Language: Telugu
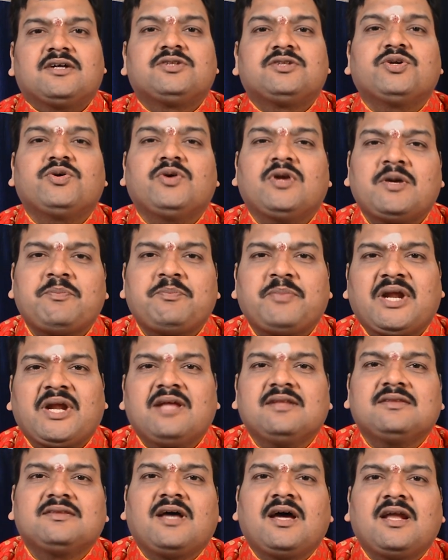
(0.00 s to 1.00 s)
దూర
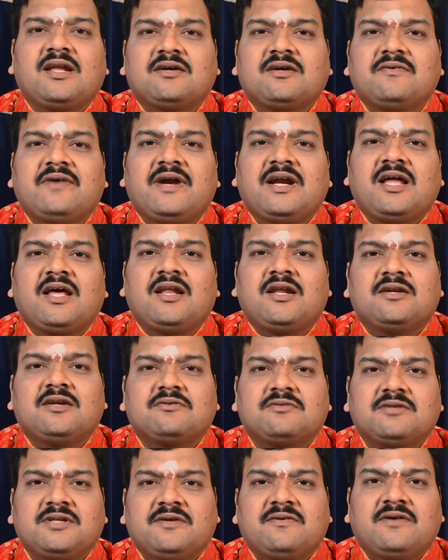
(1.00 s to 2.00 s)
ప్రాంతాలకు
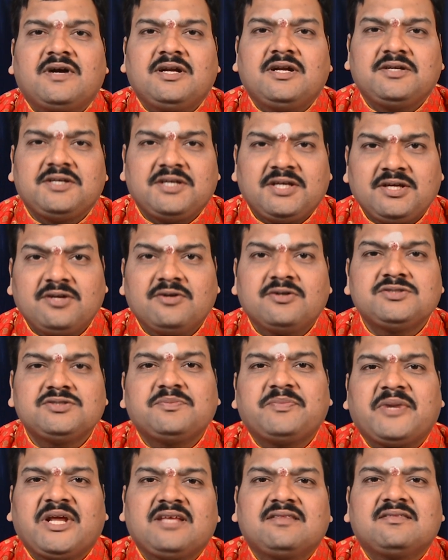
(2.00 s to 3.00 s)
వెళ్ళాలనుకునే వాళ్ళు ఈరోజు
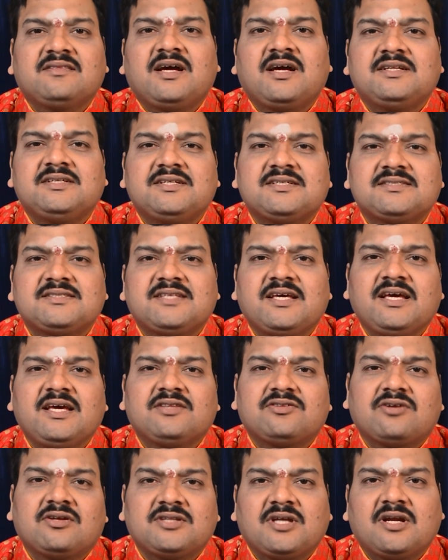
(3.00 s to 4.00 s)
ప్రయత్నాలు చేస్తే
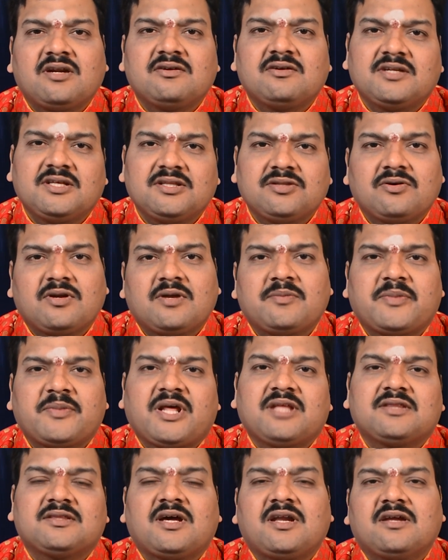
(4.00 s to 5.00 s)
తొందరలోనే దూర
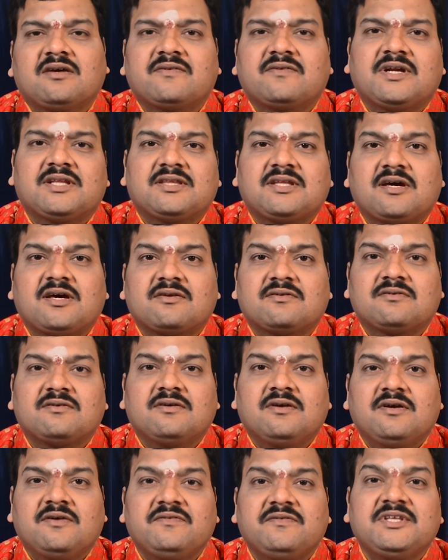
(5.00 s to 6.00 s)
ప్రాంతాలకు వెళతారు
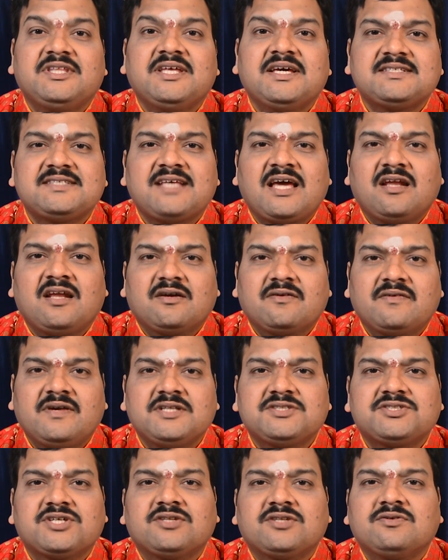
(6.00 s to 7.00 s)
విదేశాలకు
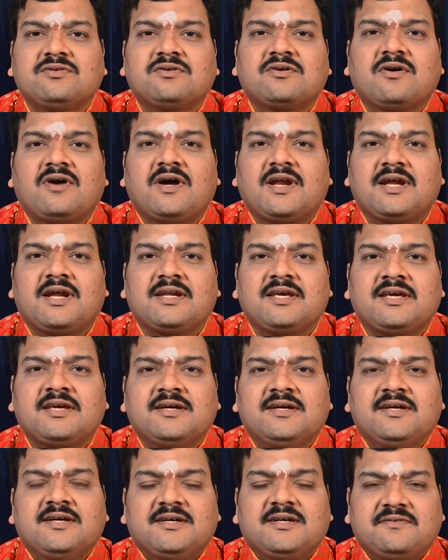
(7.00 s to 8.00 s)
వెళ్ళి చదువుకోవాలని
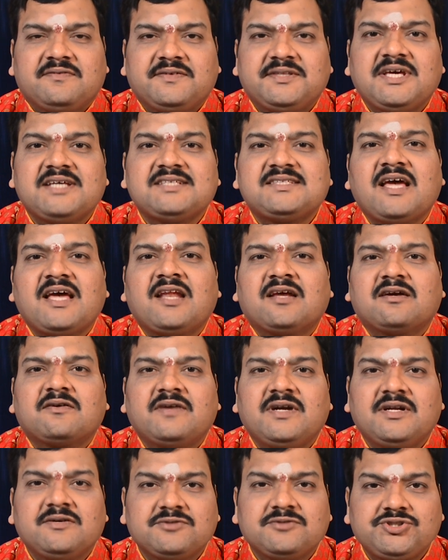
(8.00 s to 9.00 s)
విదేశాలకు
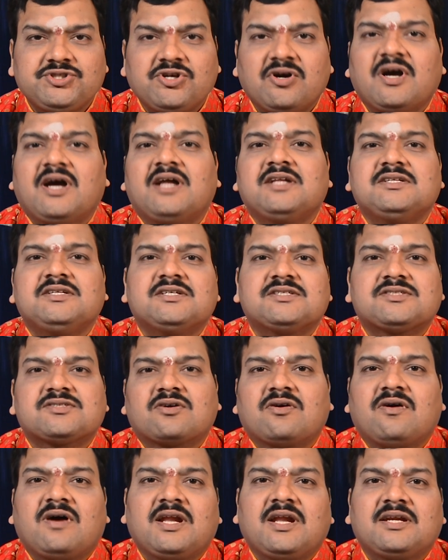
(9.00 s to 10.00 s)
వెళ్ళి ఉద్యోగాలు
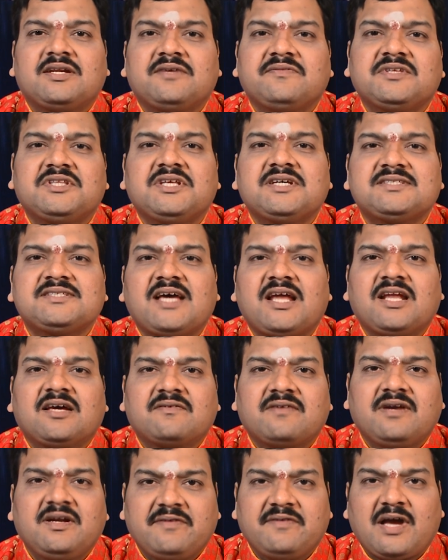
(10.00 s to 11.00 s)
చేసుకోవాలని
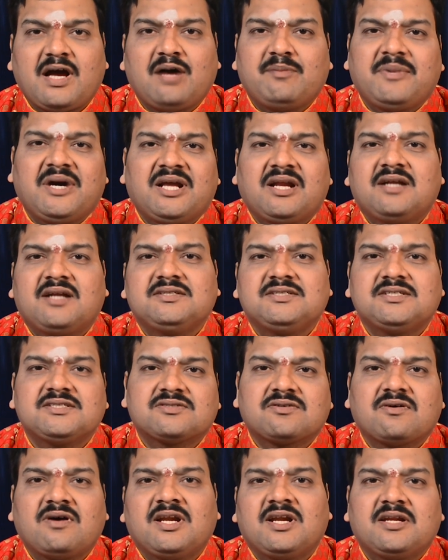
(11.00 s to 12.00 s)
విదేశాలకు వెళ్ళి వ్యాపారాలు
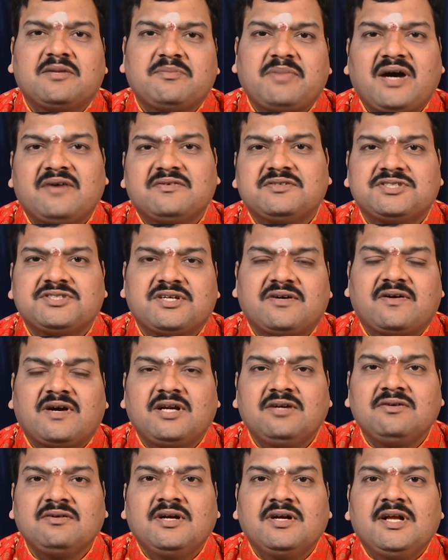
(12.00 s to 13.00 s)
చేసుకోవాలని భావించేవాళ్ళు